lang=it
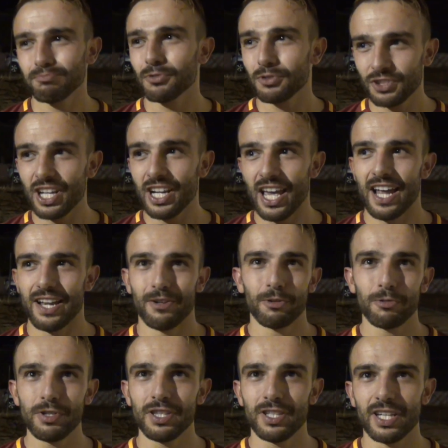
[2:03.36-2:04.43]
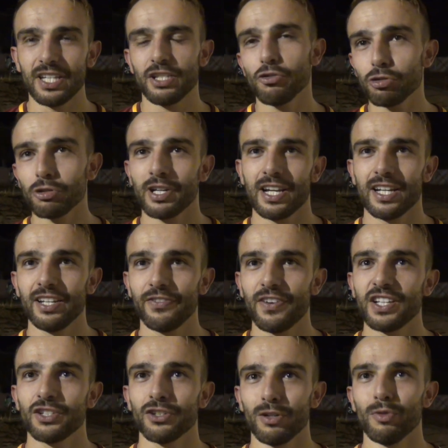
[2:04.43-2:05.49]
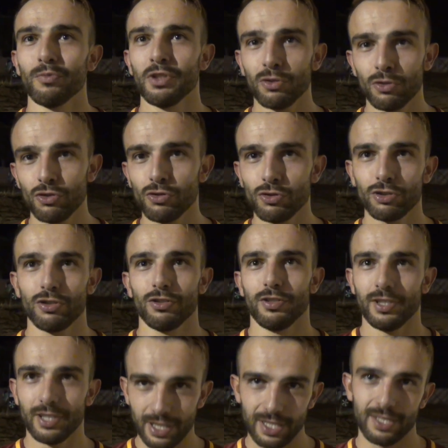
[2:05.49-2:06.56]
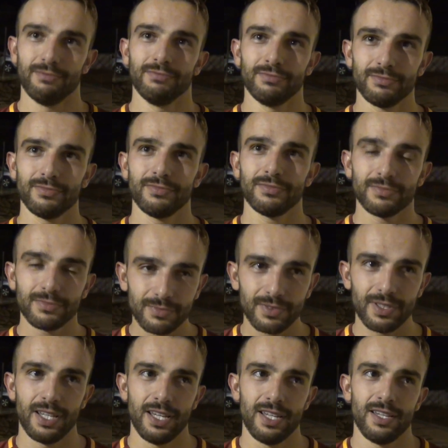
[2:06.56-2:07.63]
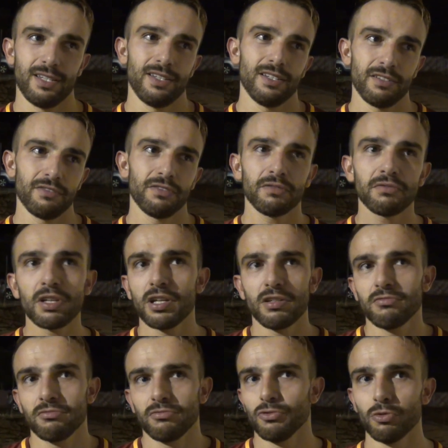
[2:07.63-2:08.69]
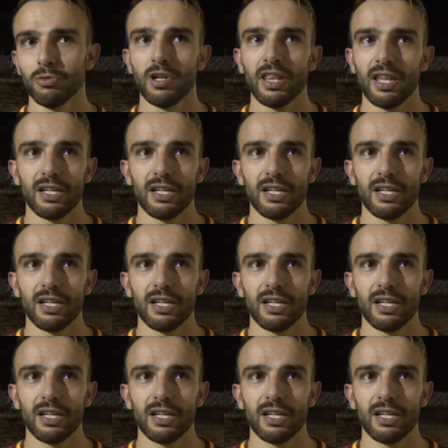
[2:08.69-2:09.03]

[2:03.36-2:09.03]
ce li hanno, quindi è giusto anche che li facciano al momento giusto. E, e Il là. tuo